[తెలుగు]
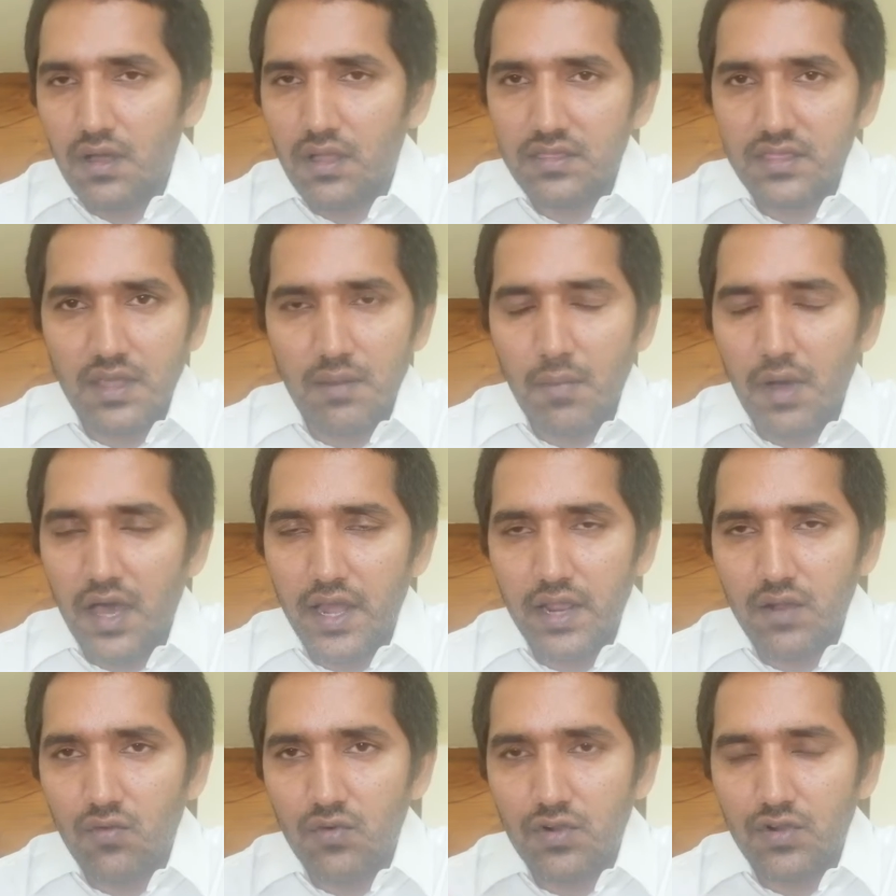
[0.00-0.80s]
అంతా
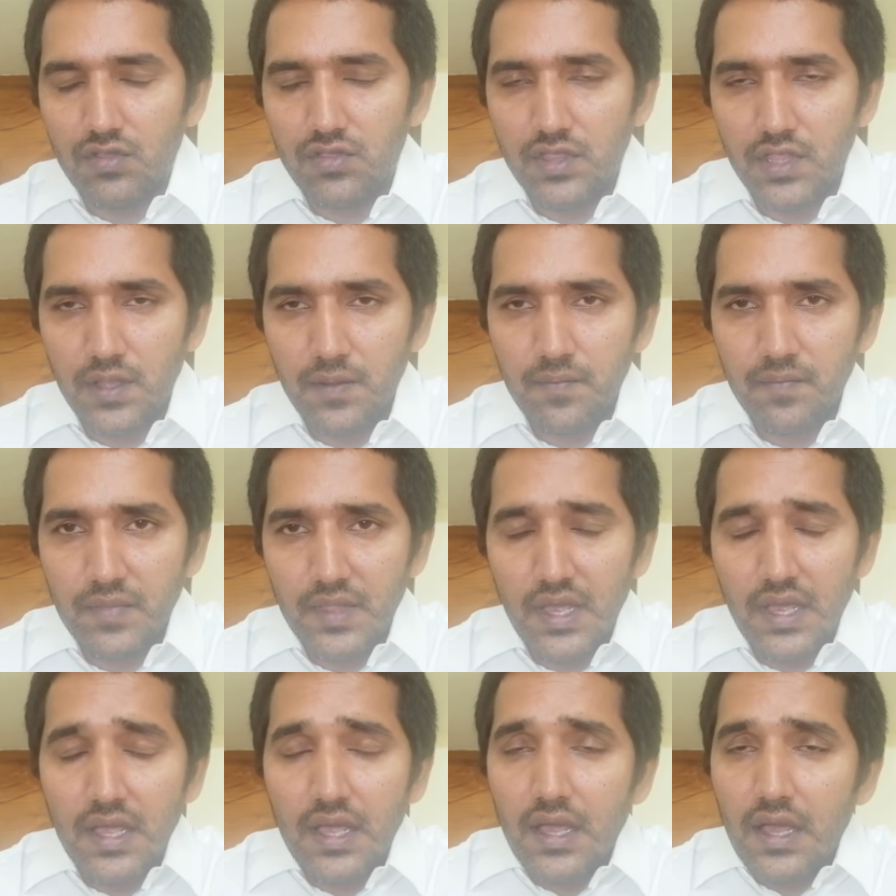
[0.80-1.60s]
బాగానే ఉంటుంది
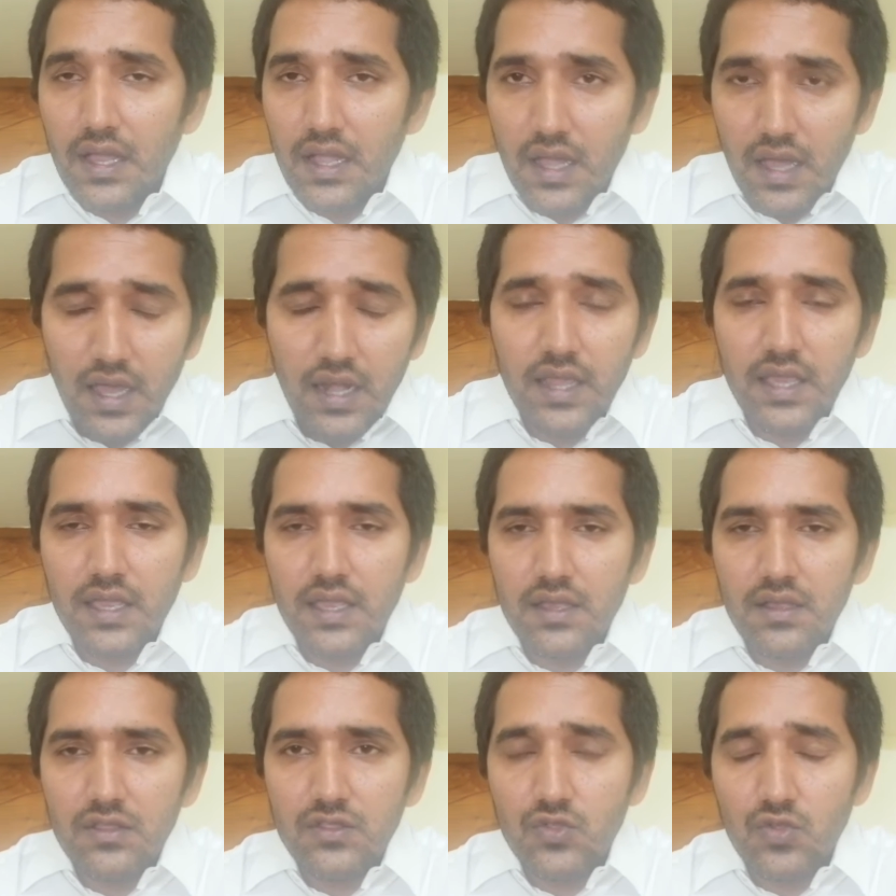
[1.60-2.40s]
కానీ
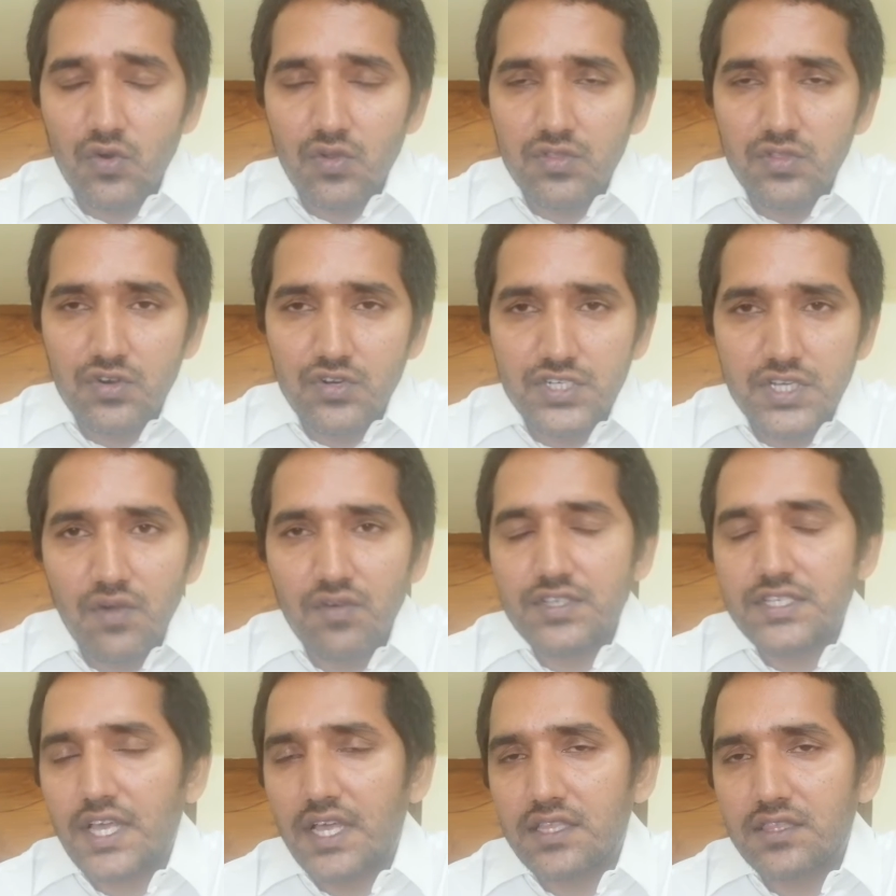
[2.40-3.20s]

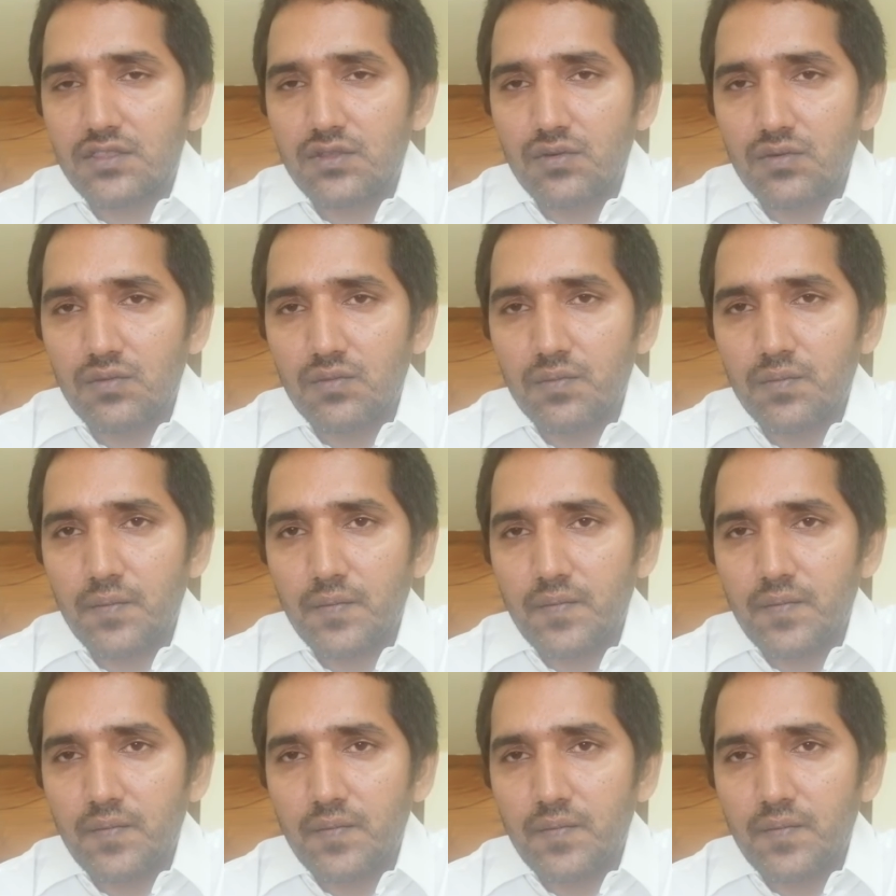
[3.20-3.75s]
దురదృష్టవశాత్తు